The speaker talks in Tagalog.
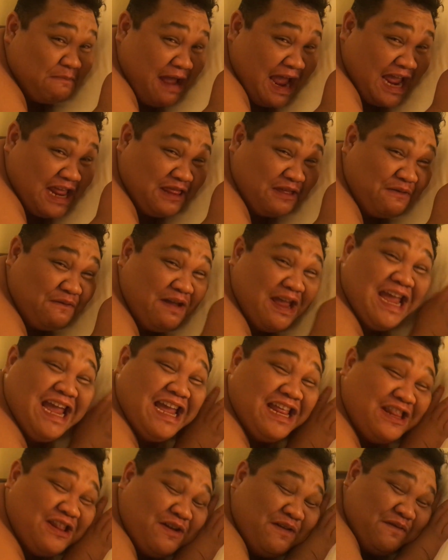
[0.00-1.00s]
By the way,
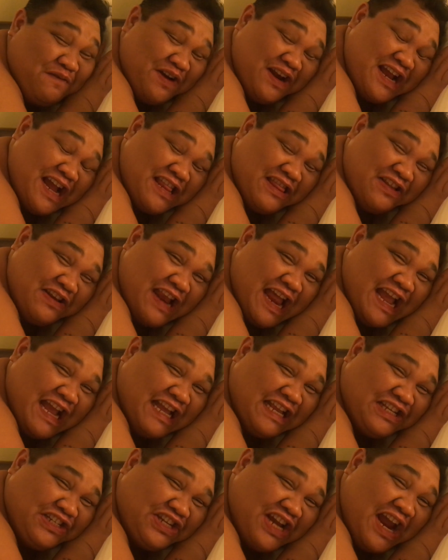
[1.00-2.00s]
don't forget to like
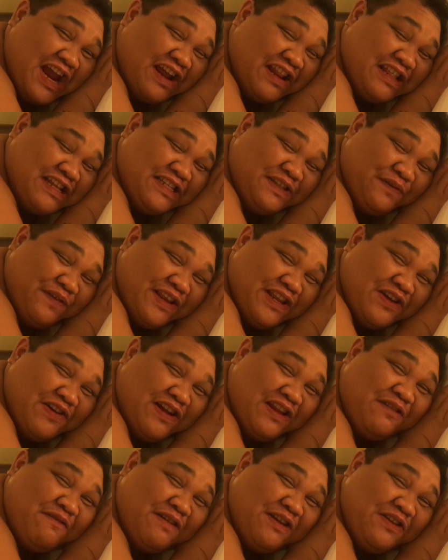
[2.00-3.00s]
and share this
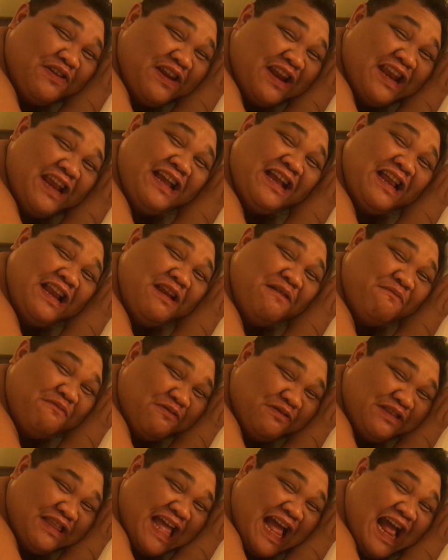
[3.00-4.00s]
video at huwag nyo rin
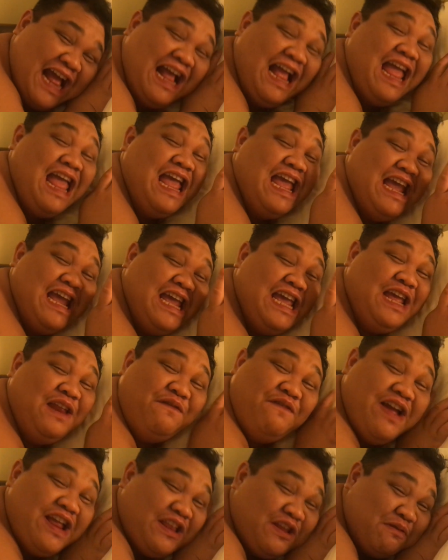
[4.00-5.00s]
kilimutan
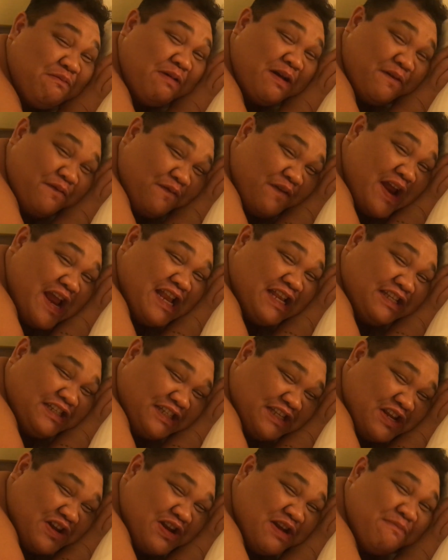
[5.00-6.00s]
i-invite yung mga
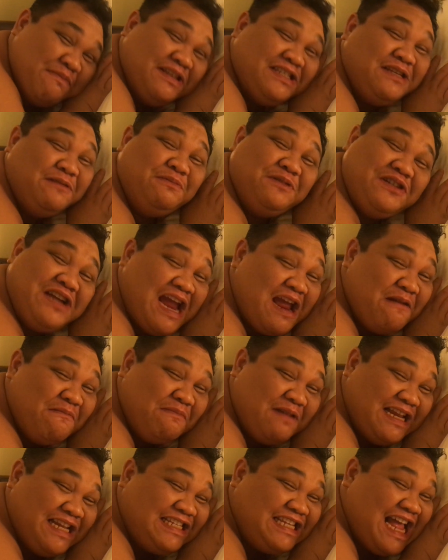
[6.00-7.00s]
friends nyo na
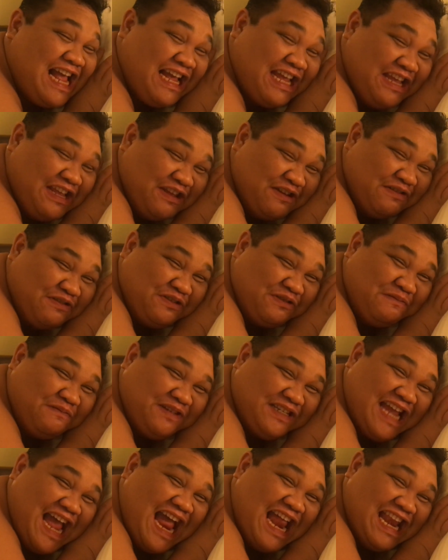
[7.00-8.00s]
mag-subscribe na sa aking YouTube
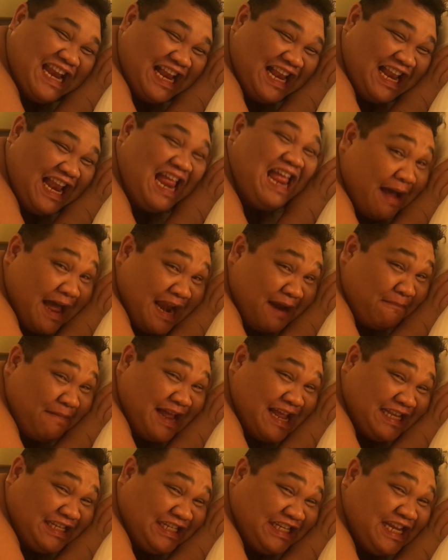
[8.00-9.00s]
channel para
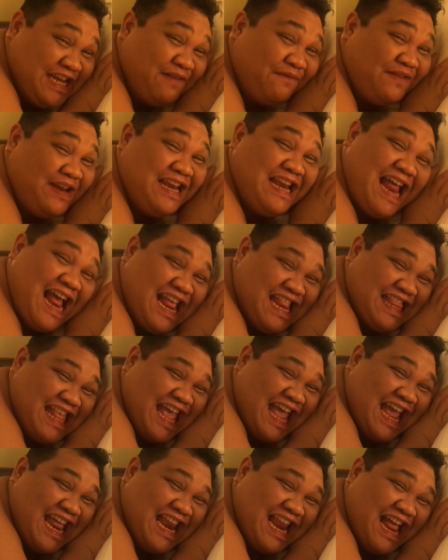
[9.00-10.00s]
ma-achieve na
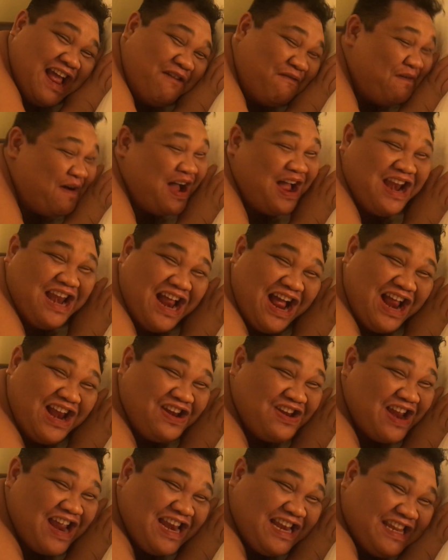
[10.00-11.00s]
natin ang
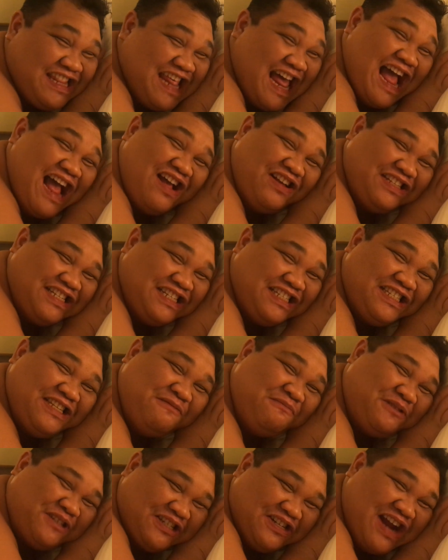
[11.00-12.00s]
100,000
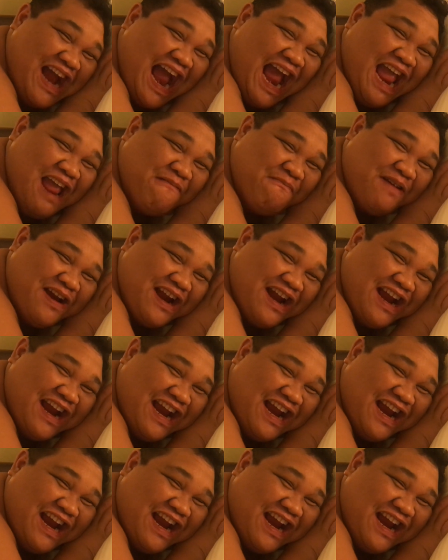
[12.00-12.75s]
subscribers!